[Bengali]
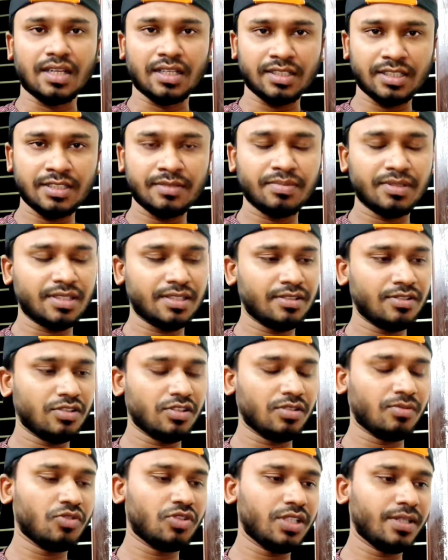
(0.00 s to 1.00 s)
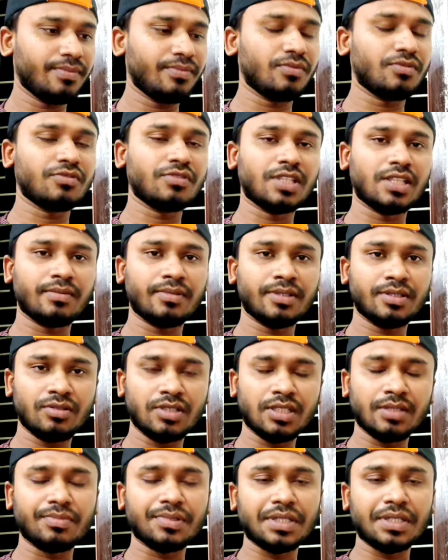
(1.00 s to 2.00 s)
হান্ড্রেড পার্সেন্ট সমস্যা প্রস্তাবে
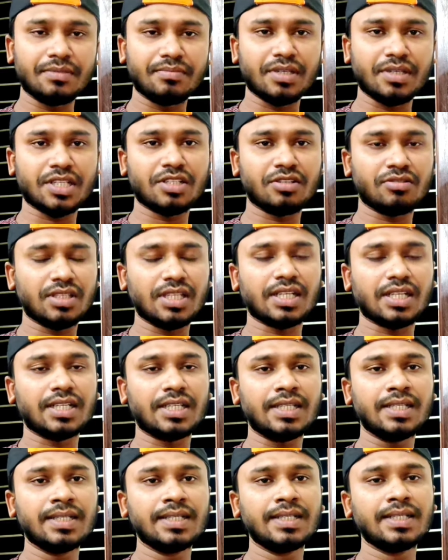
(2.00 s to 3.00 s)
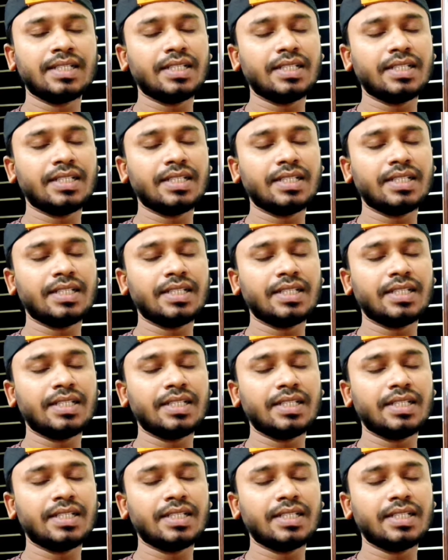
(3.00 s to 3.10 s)
যদি আপনার ইনফেকশন থাকে